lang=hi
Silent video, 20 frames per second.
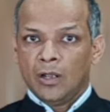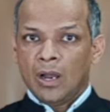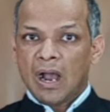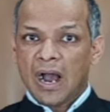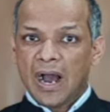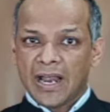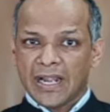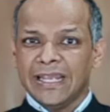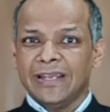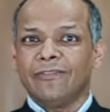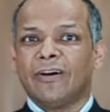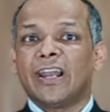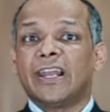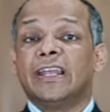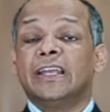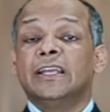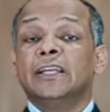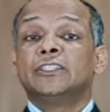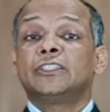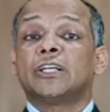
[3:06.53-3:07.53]
आने वाले
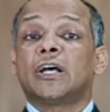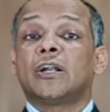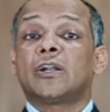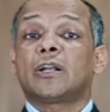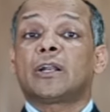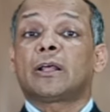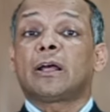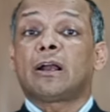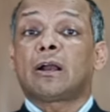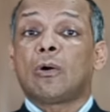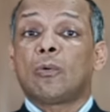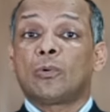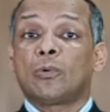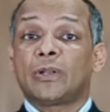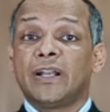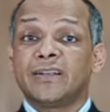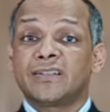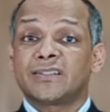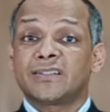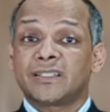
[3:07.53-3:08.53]
चार्टर्ड
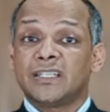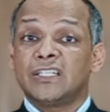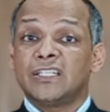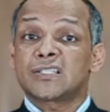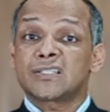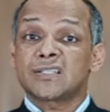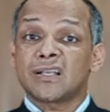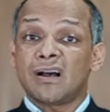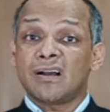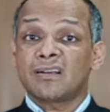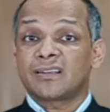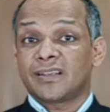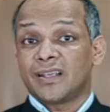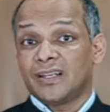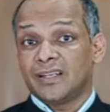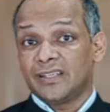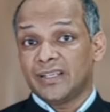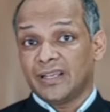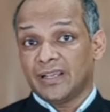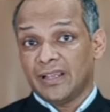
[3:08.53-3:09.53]
अकाउंटेंट्स की साख के
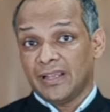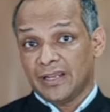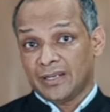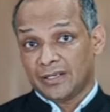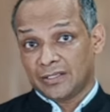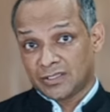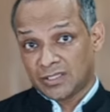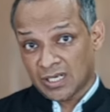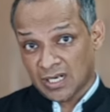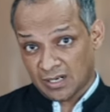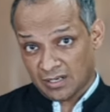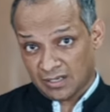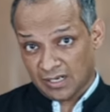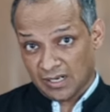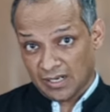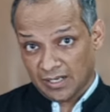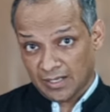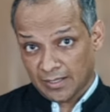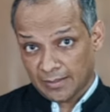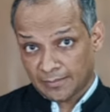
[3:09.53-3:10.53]
लिए एक
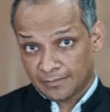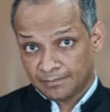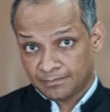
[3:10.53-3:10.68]
धक्का है